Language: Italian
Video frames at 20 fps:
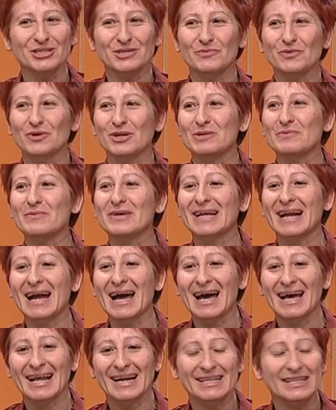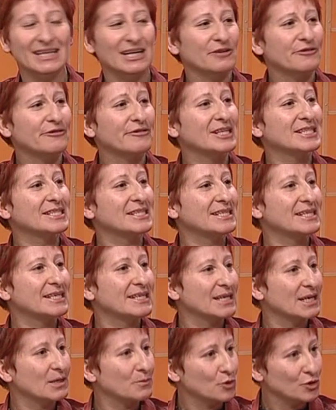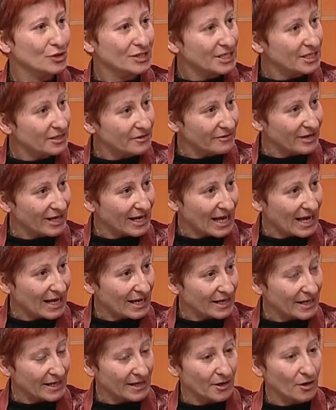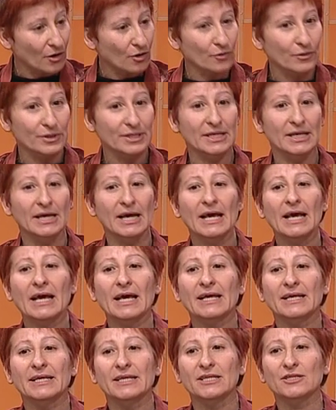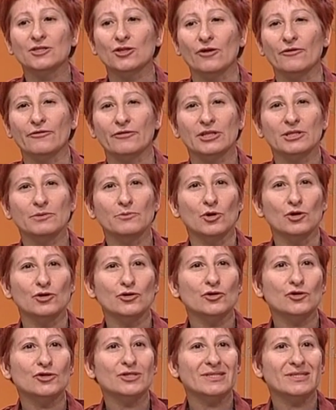ci si può liberare delle fatiche emotive anche, no? quindi chi soffre di molto